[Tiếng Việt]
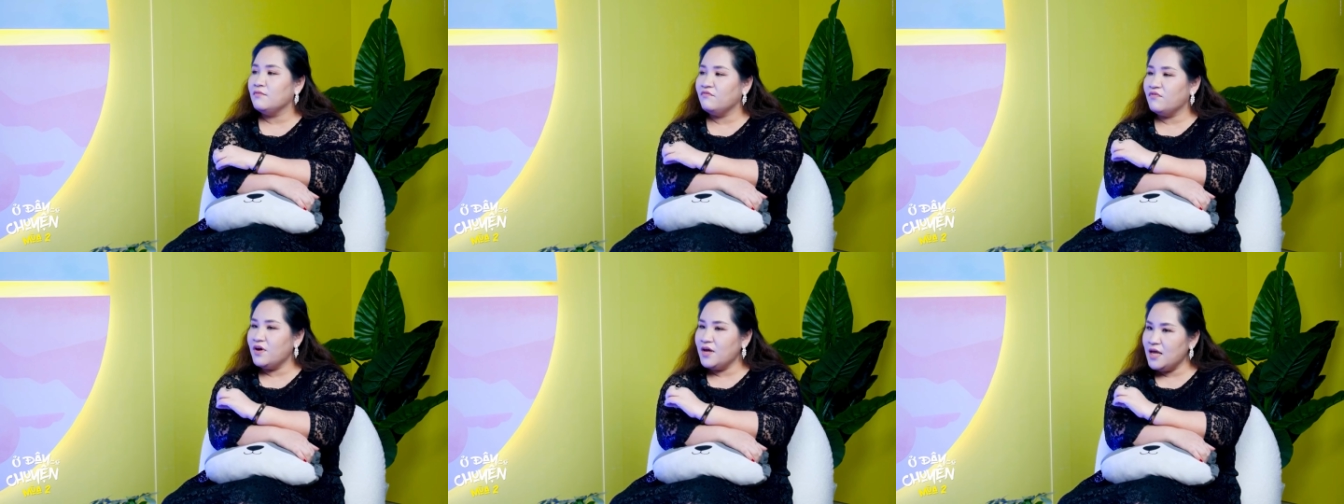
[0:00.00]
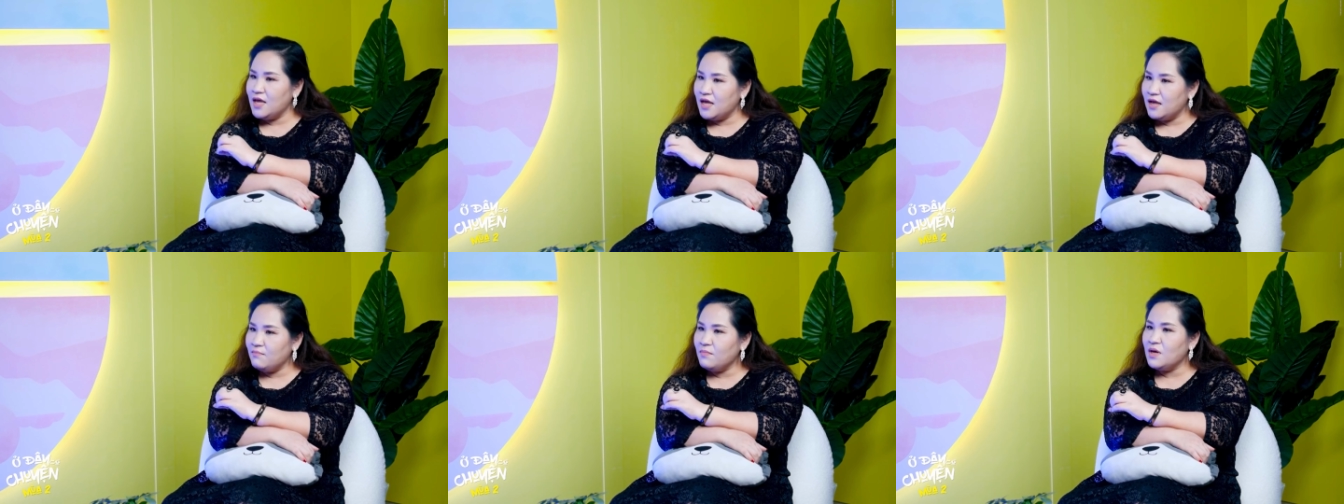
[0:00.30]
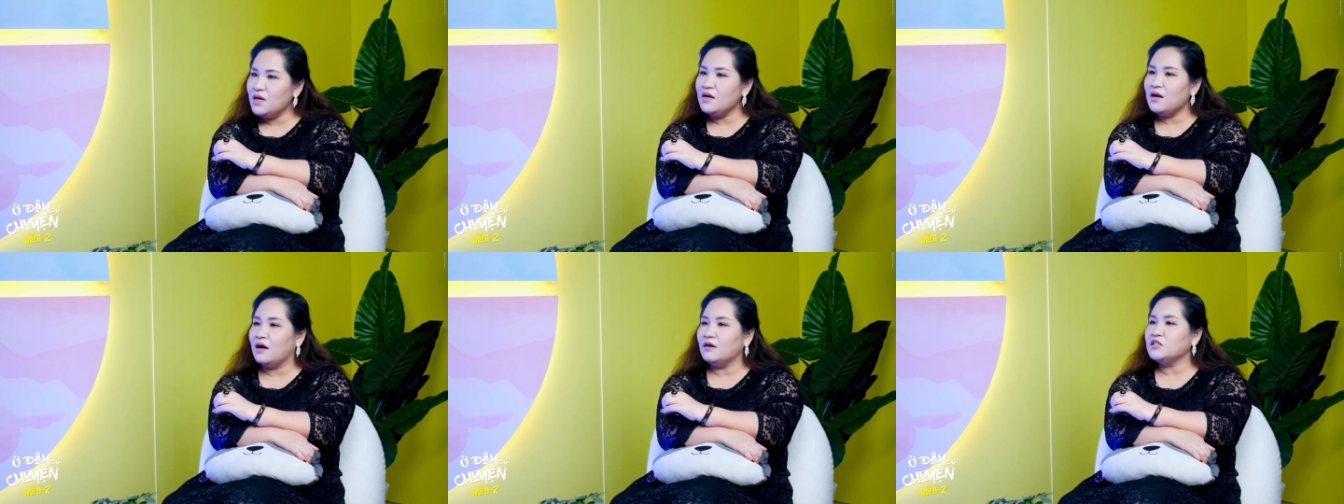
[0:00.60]
Vì
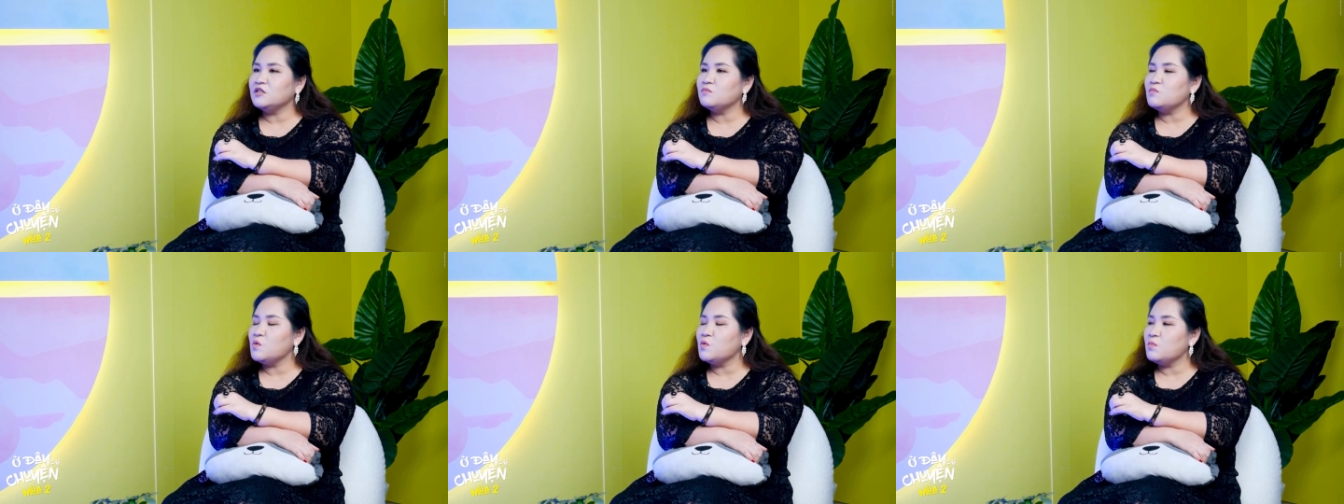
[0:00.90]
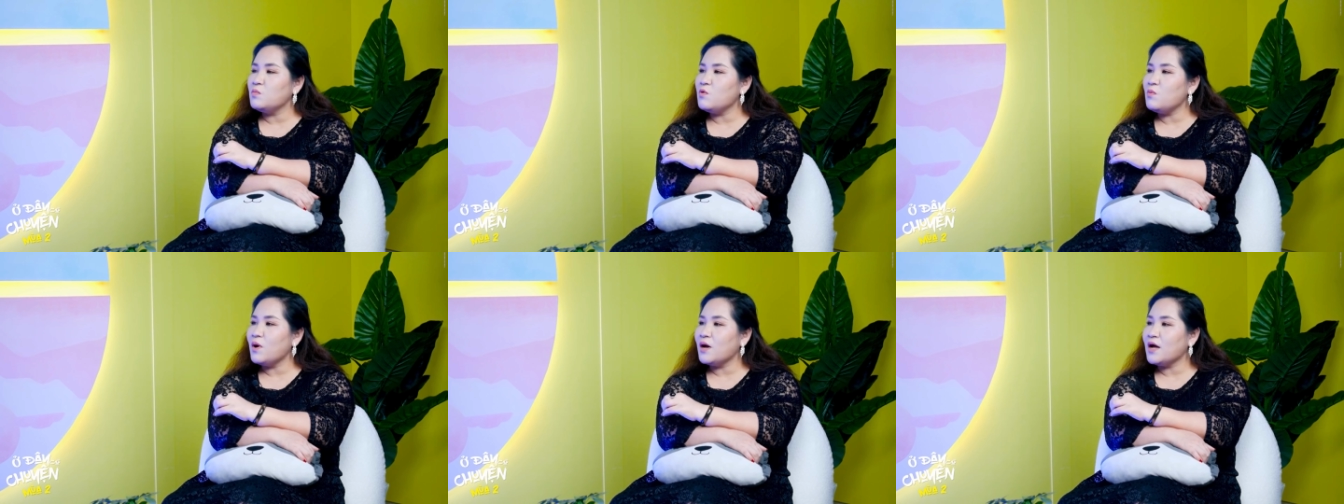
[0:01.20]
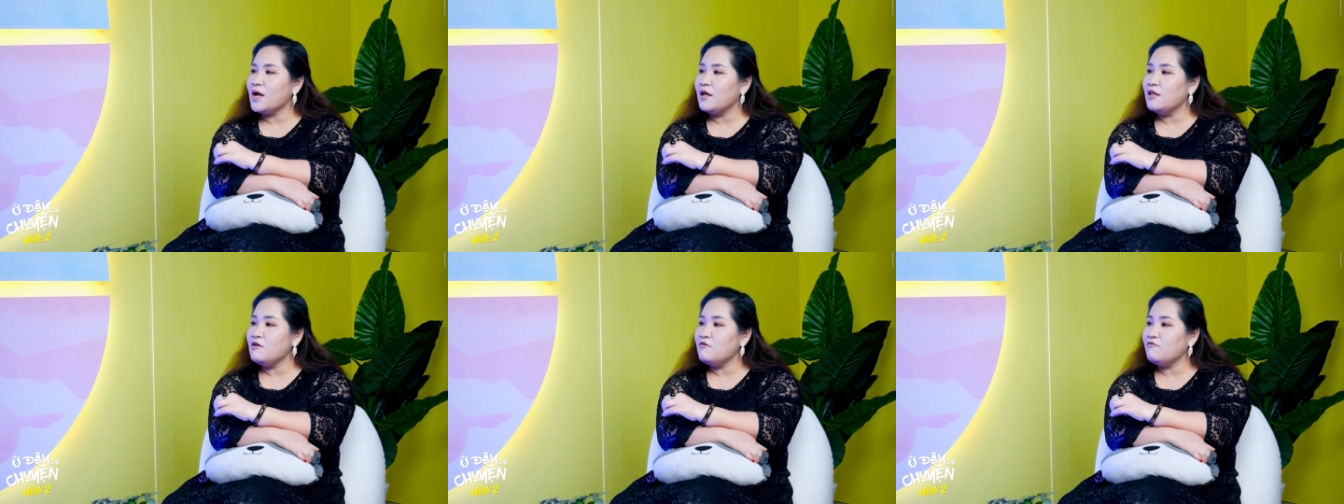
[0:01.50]
mình ở trong một mối
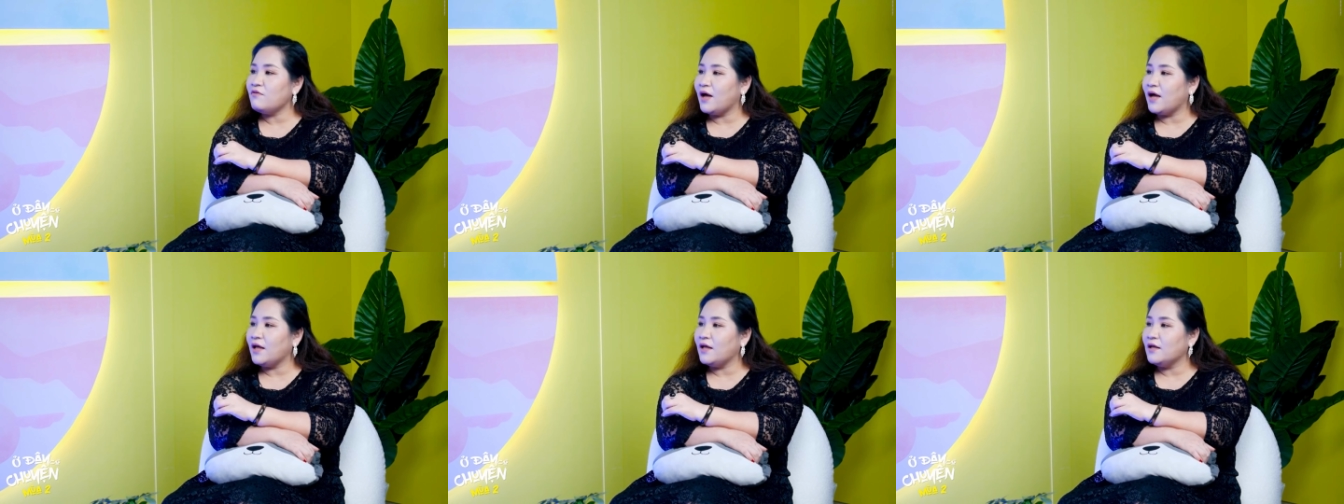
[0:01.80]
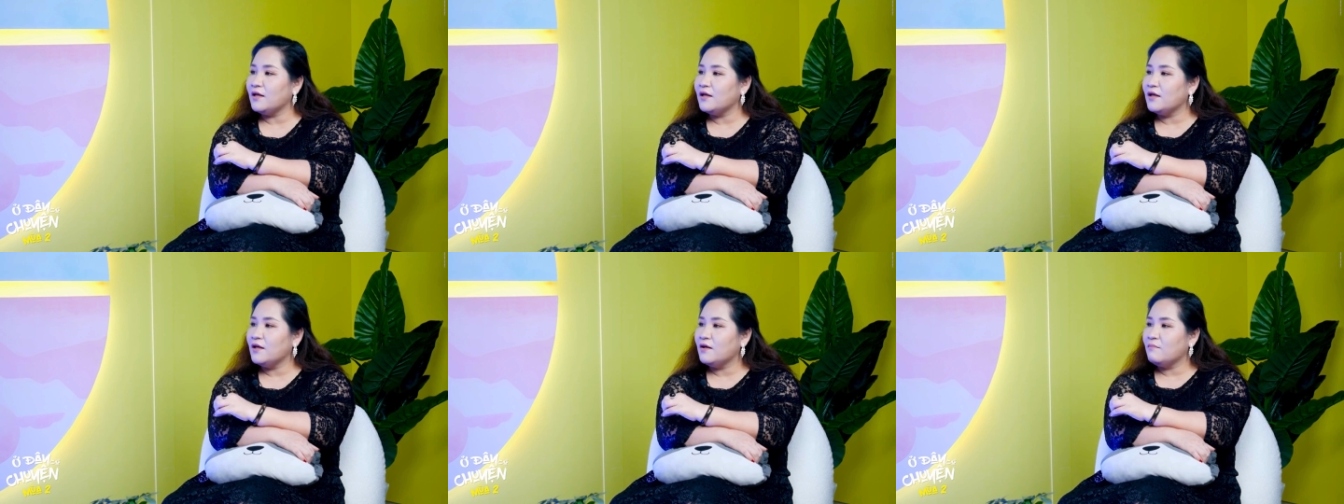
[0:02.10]
quan hệ như vậy,